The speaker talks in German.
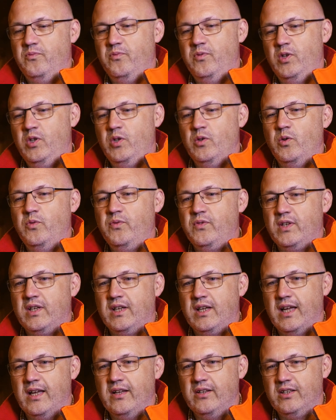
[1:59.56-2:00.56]
wie so oft
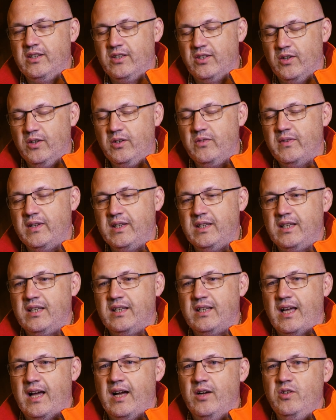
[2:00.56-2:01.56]
gern gesagt wird,
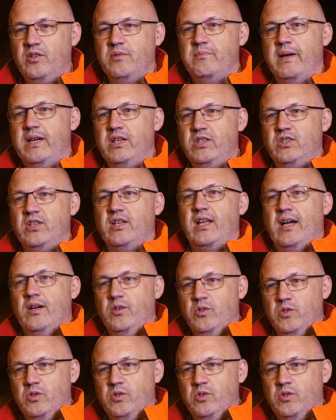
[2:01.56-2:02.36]
der Hausmeister der